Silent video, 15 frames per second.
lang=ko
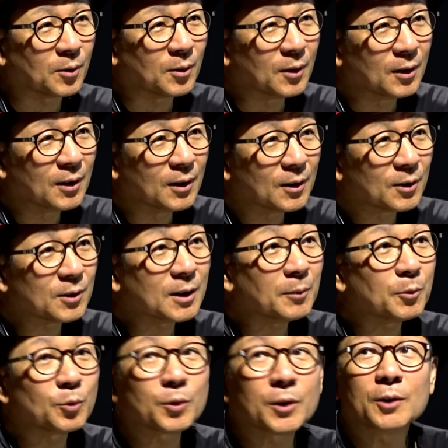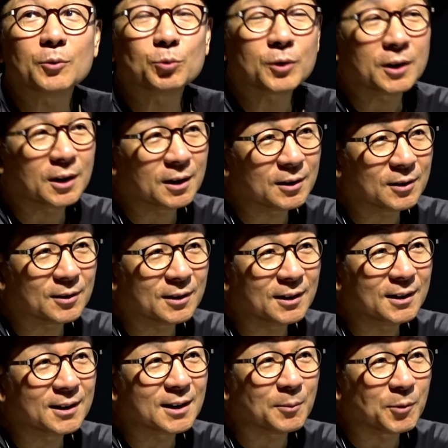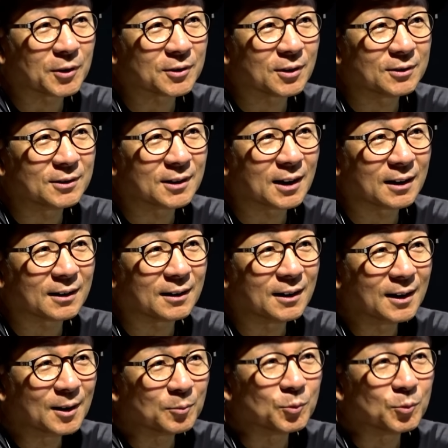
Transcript: 어. 그다음 우리 우리의 저 이재명 선생, 어.